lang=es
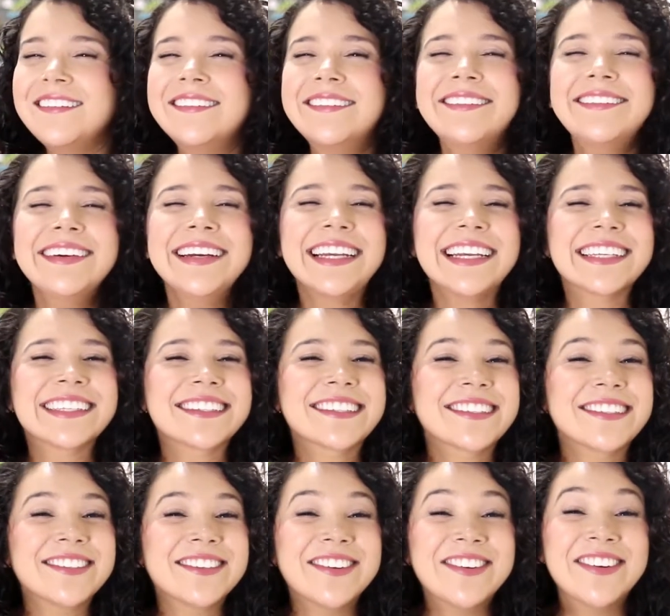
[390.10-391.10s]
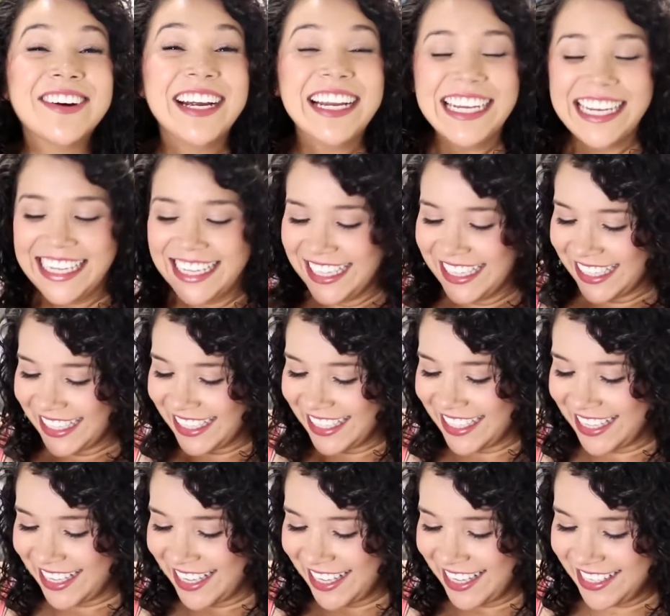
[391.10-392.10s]
¡Uy, esto huele
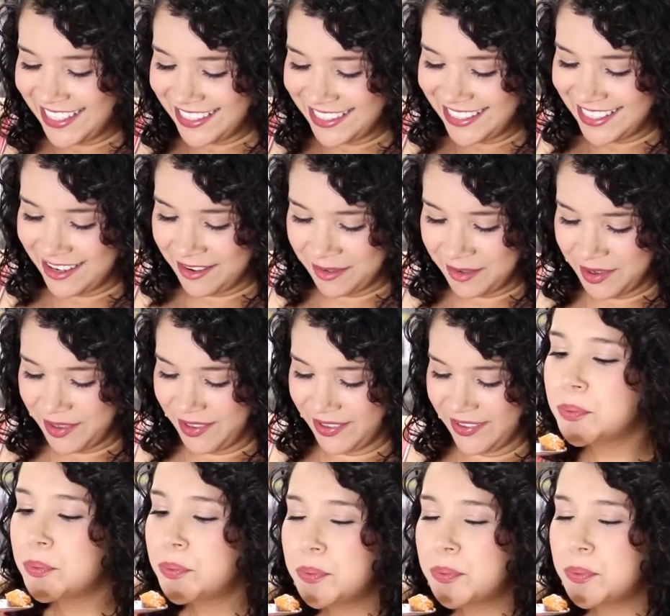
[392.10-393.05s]
riquísimo!